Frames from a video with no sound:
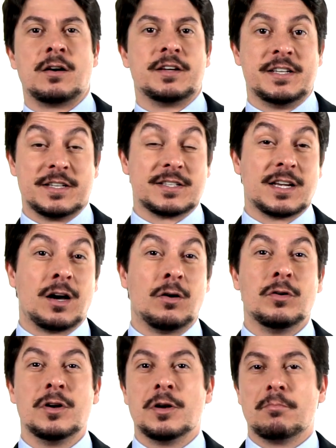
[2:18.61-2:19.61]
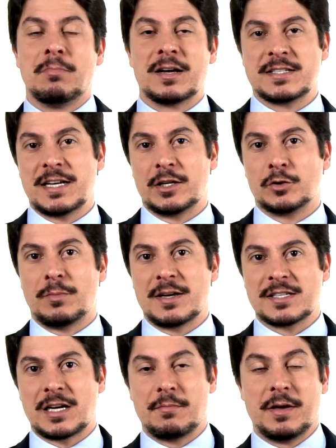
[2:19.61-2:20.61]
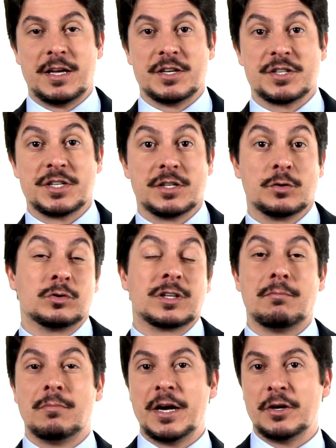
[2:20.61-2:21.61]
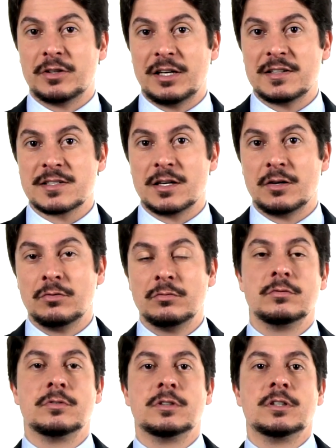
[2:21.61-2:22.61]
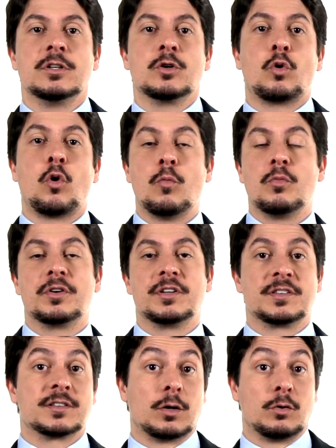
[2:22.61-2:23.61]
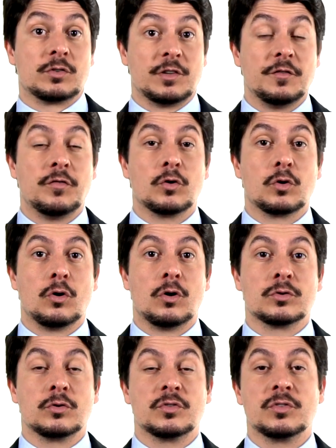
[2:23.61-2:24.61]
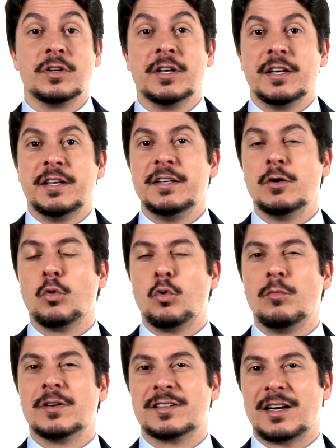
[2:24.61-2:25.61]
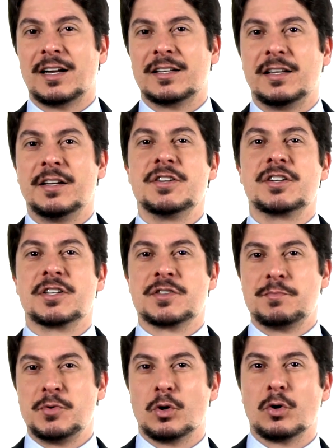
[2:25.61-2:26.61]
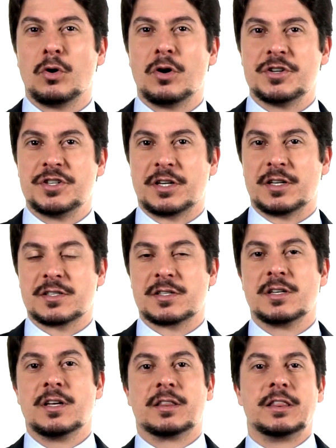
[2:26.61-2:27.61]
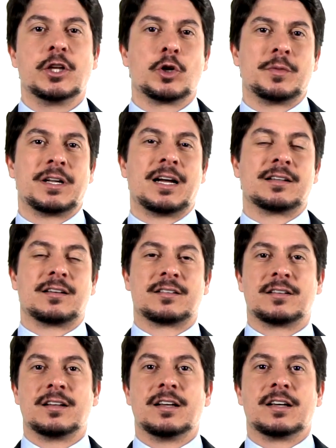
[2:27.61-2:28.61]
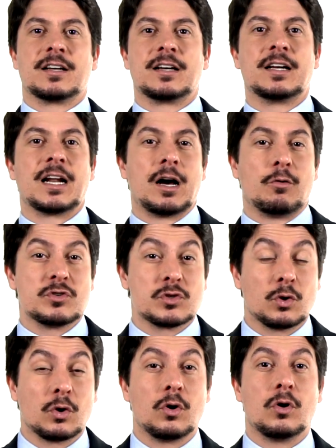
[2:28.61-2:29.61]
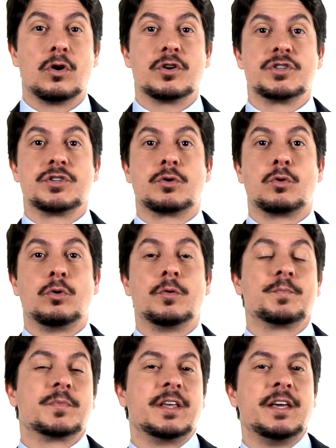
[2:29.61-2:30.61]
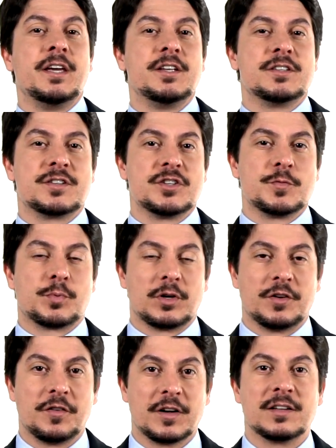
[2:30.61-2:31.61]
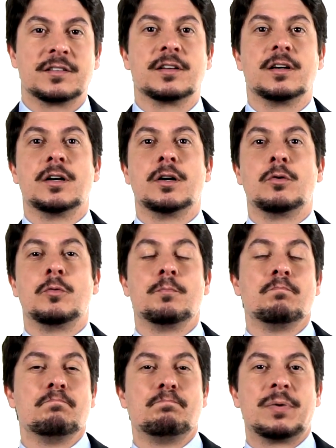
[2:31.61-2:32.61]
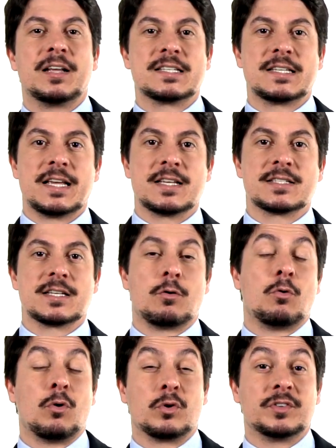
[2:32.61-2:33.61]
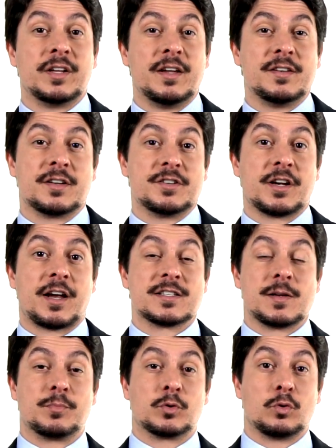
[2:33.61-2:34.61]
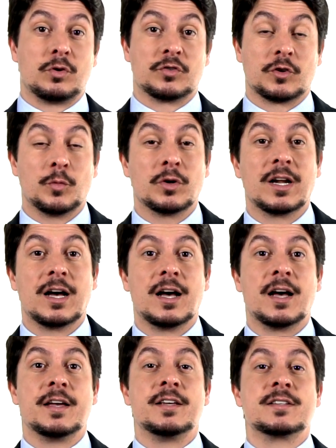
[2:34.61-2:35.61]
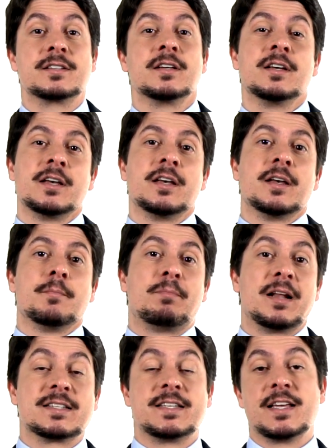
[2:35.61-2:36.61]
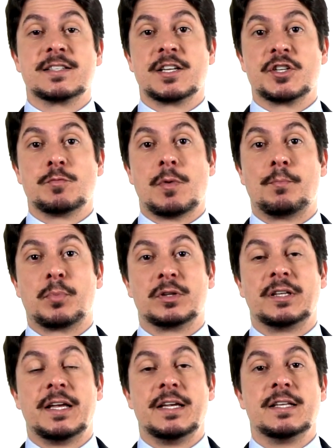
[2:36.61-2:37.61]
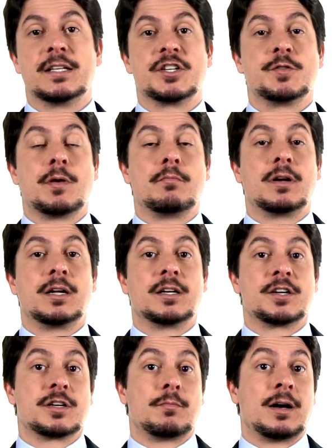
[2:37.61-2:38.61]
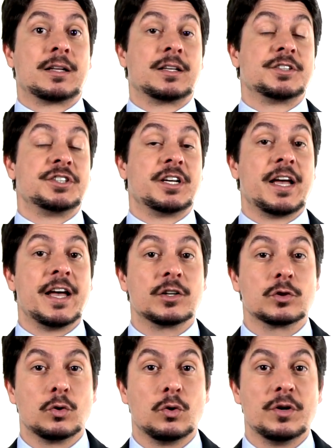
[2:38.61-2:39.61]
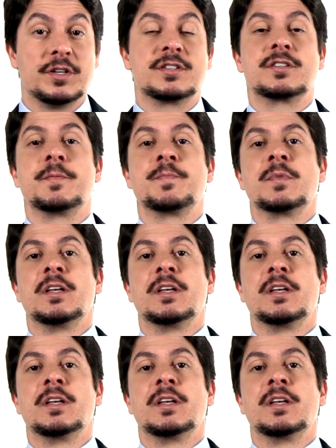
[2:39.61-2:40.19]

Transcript: inicial, baseado basicamente no tamanho da lesão, como estão os linfonodos e algumas características biológicas, denominadas grau histológico, índice de proliferação, presença ou ausência de receptores hormonais, presença de uma proteína de membrana chamada de HER2.